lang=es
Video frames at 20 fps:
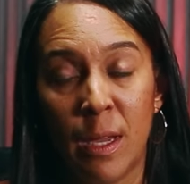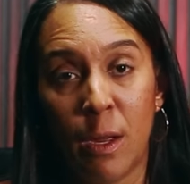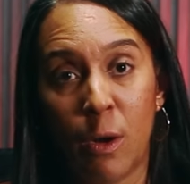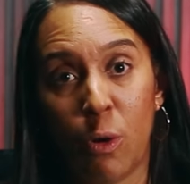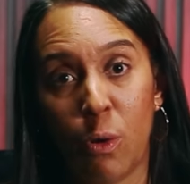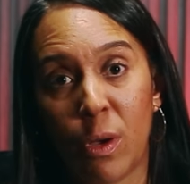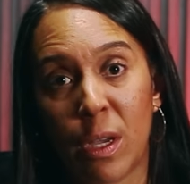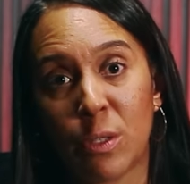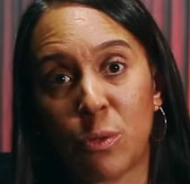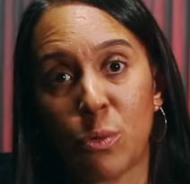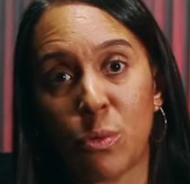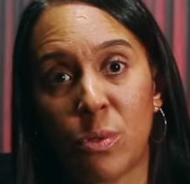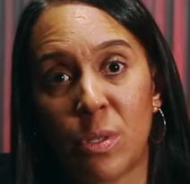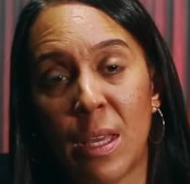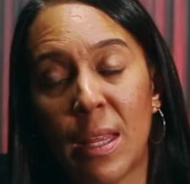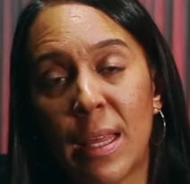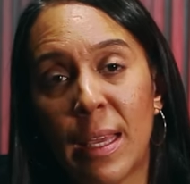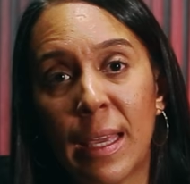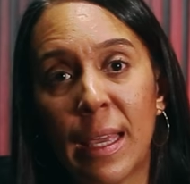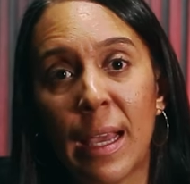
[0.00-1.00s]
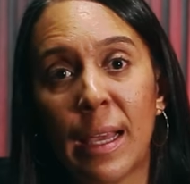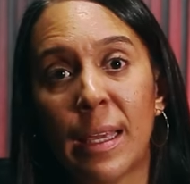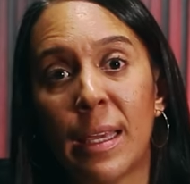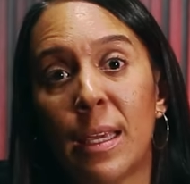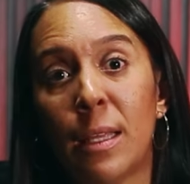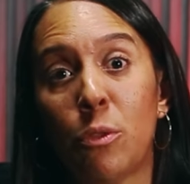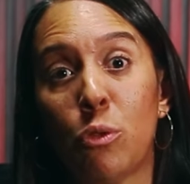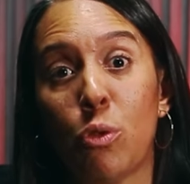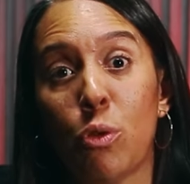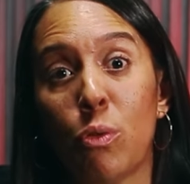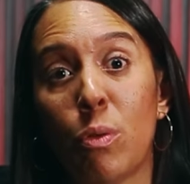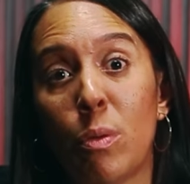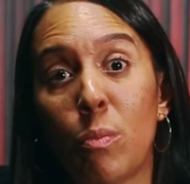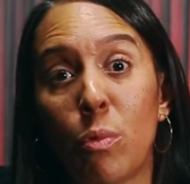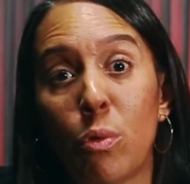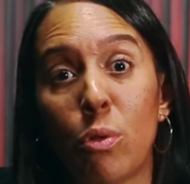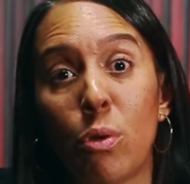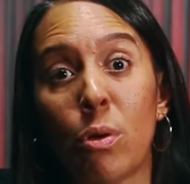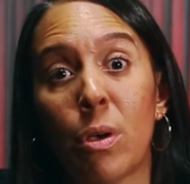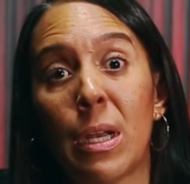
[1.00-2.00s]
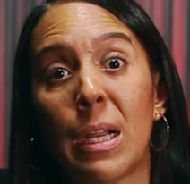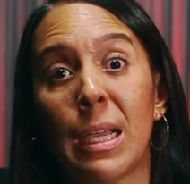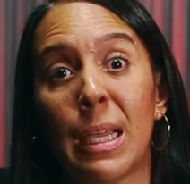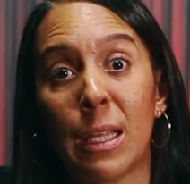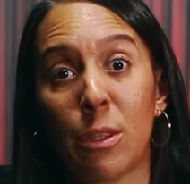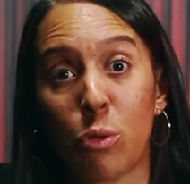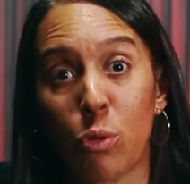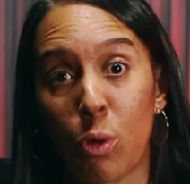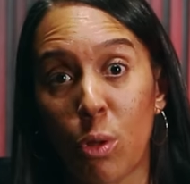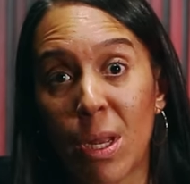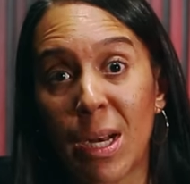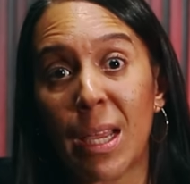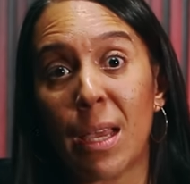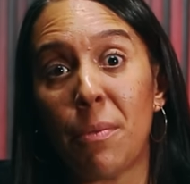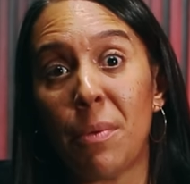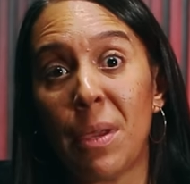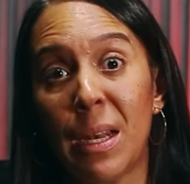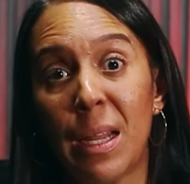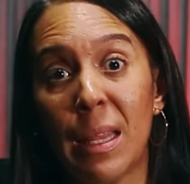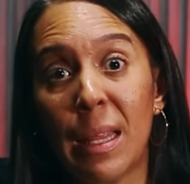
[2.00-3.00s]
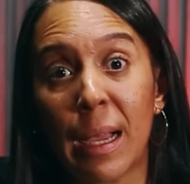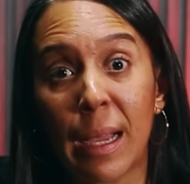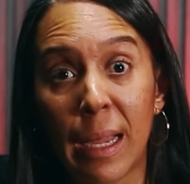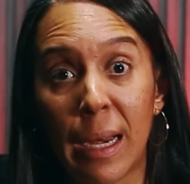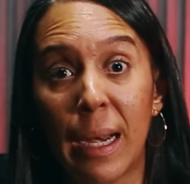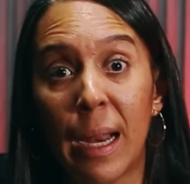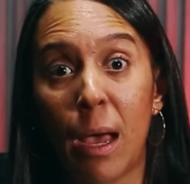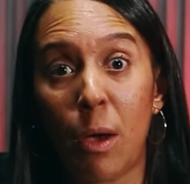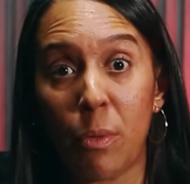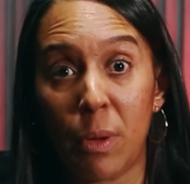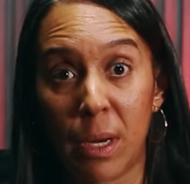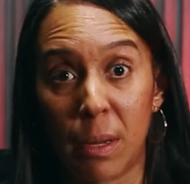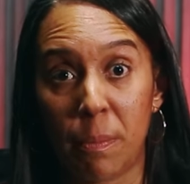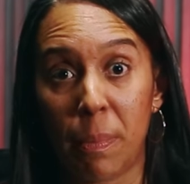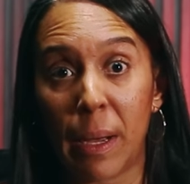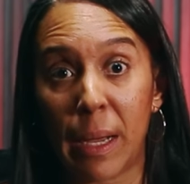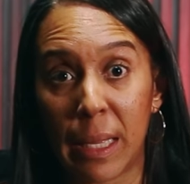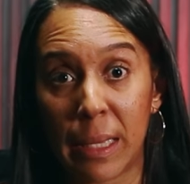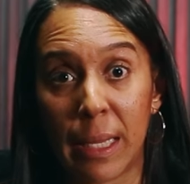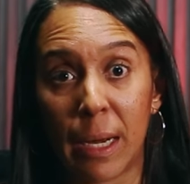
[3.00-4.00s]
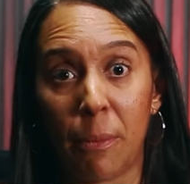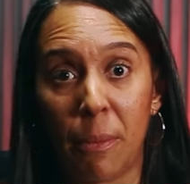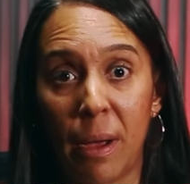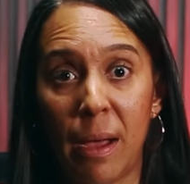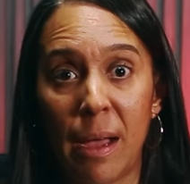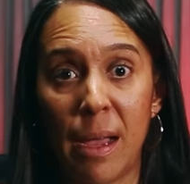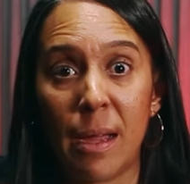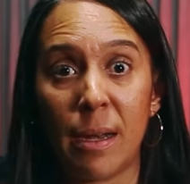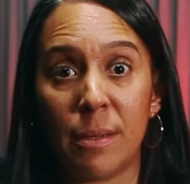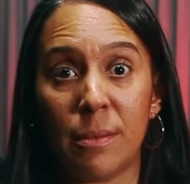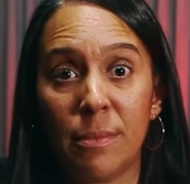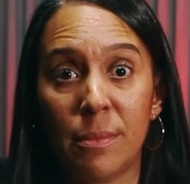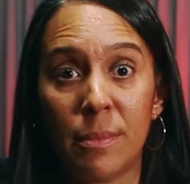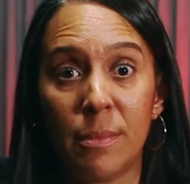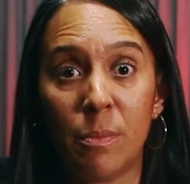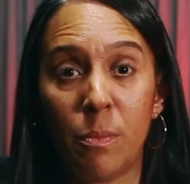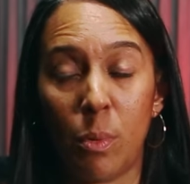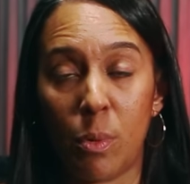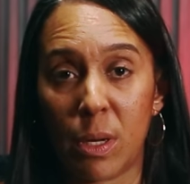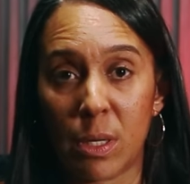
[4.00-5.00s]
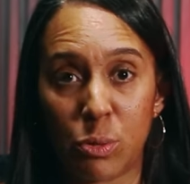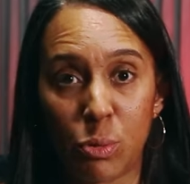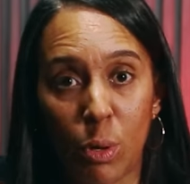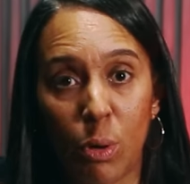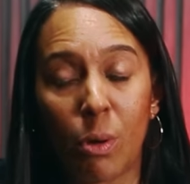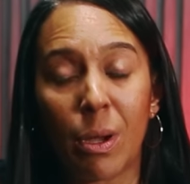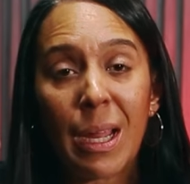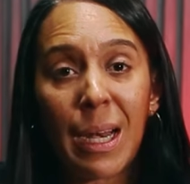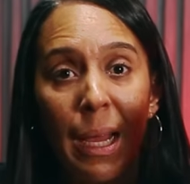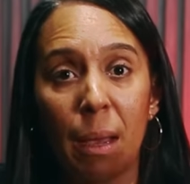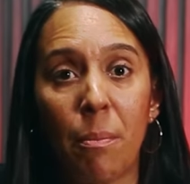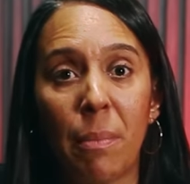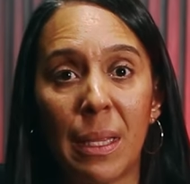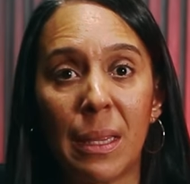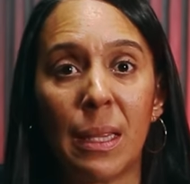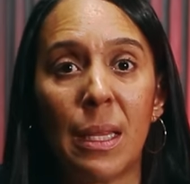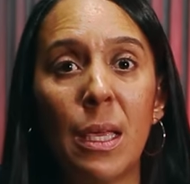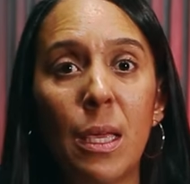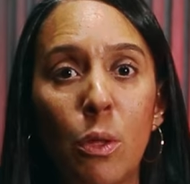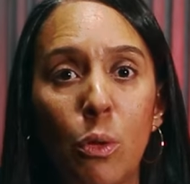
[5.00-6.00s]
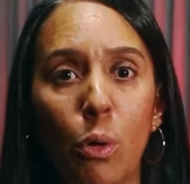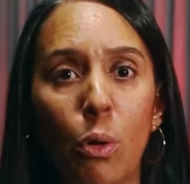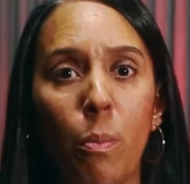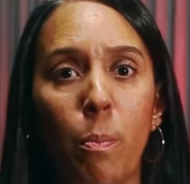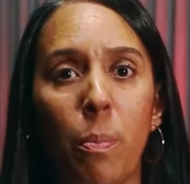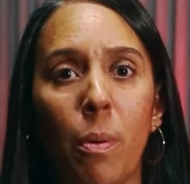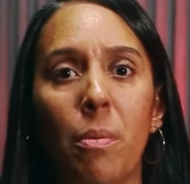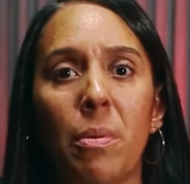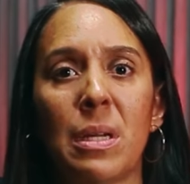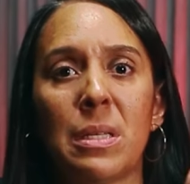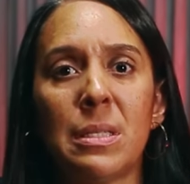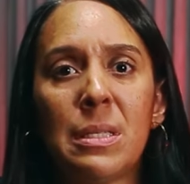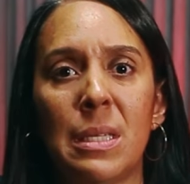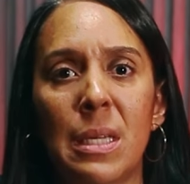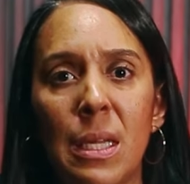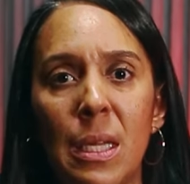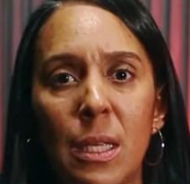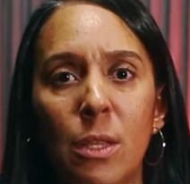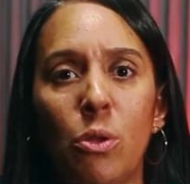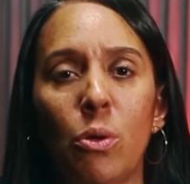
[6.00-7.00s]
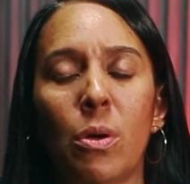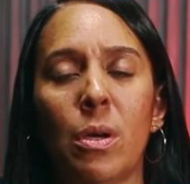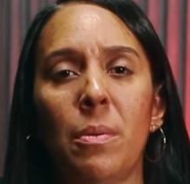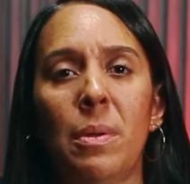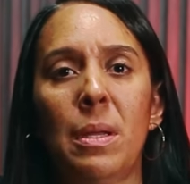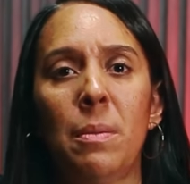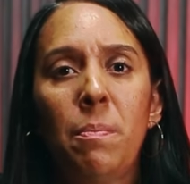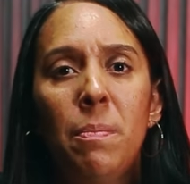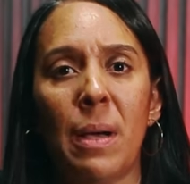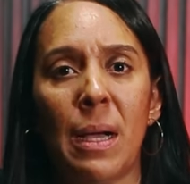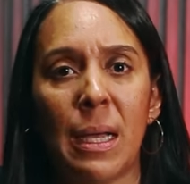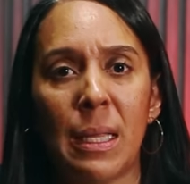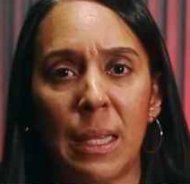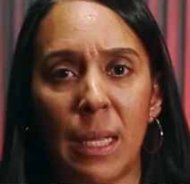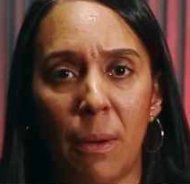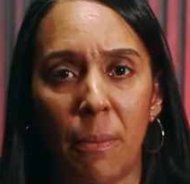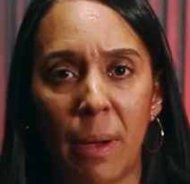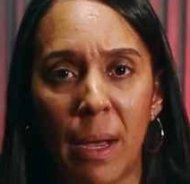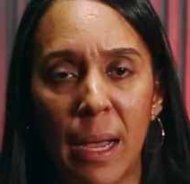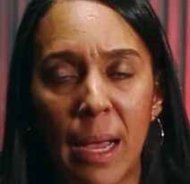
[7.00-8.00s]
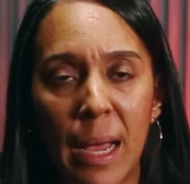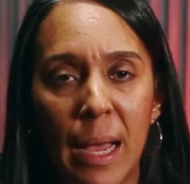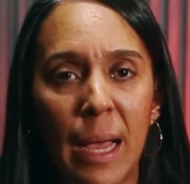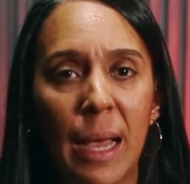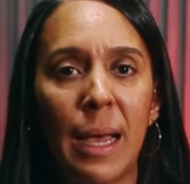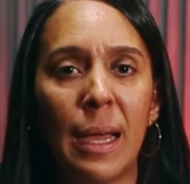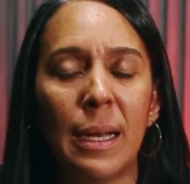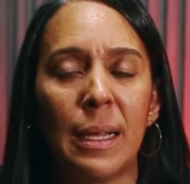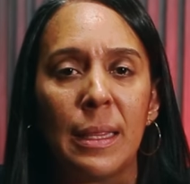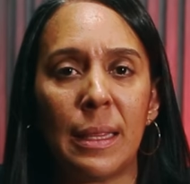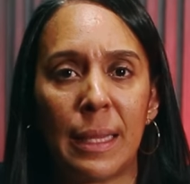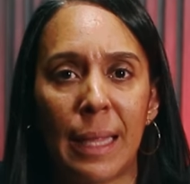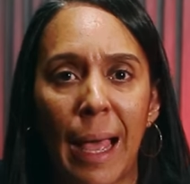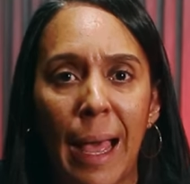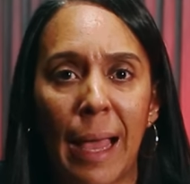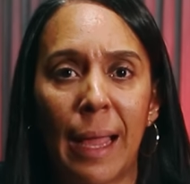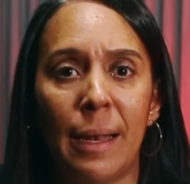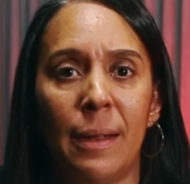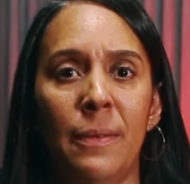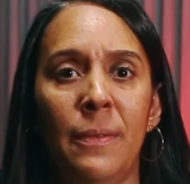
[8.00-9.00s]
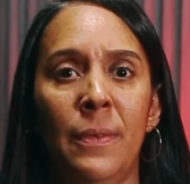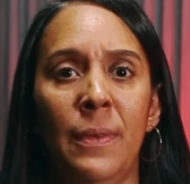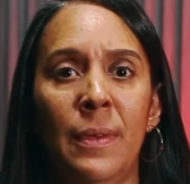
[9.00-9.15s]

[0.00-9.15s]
Lo que sucede es que aquí todo el mundo cree que todo el que viene de aquel lado viene para acá a trabajar, porque eso es lo que le han vendido, los pobrecitos que vienen para acá a trabajar y tal.